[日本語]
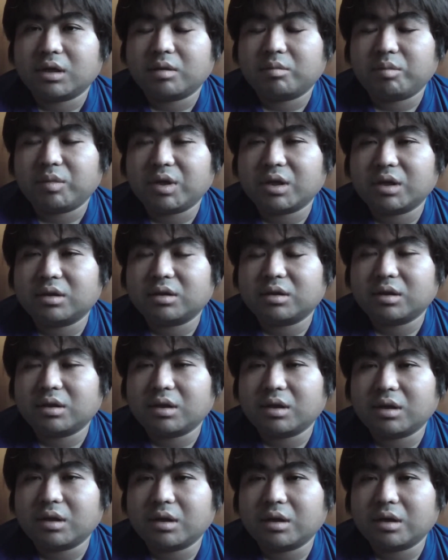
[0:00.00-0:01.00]
身勝手
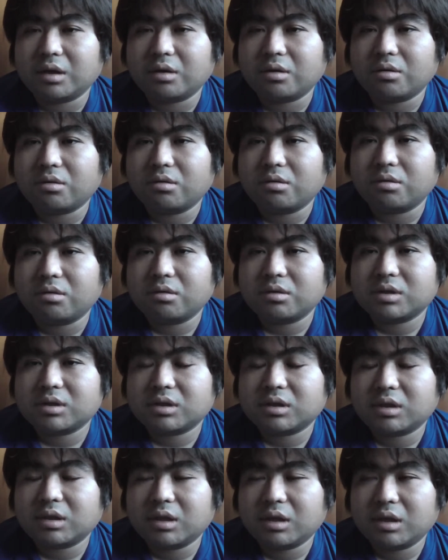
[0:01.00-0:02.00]
で殺し
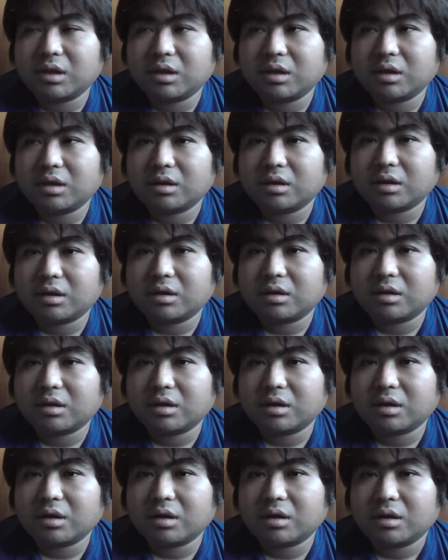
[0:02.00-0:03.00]
てだった
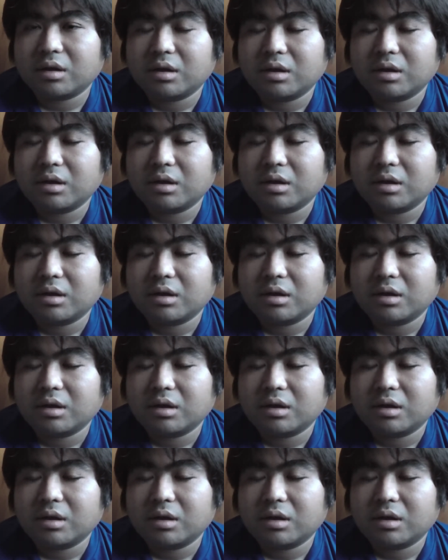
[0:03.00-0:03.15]
ら